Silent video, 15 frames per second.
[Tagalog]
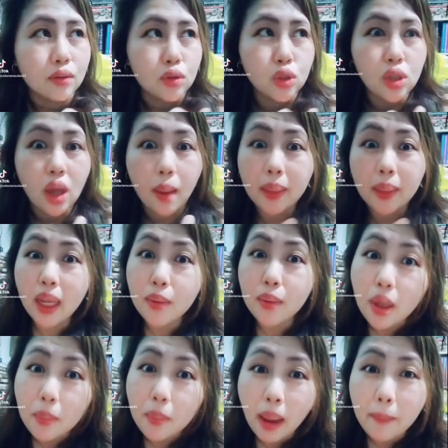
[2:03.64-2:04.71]
At kung sa
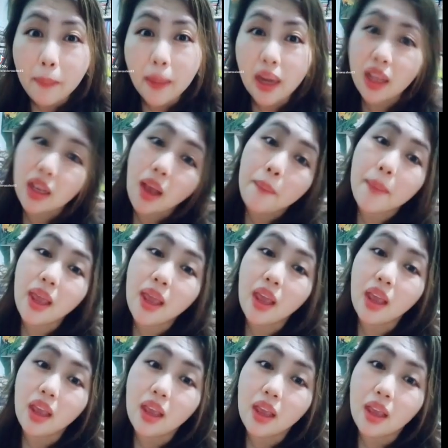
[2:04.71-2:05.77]
tingin mo naman, mali
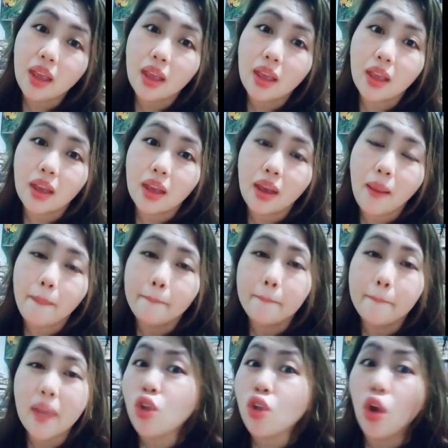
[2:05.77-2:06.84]
kami,
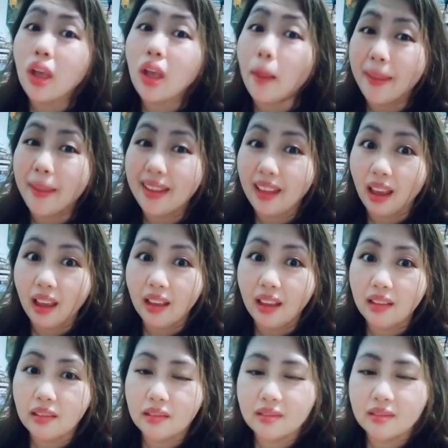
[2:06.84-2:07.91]
magsorry ka pa din.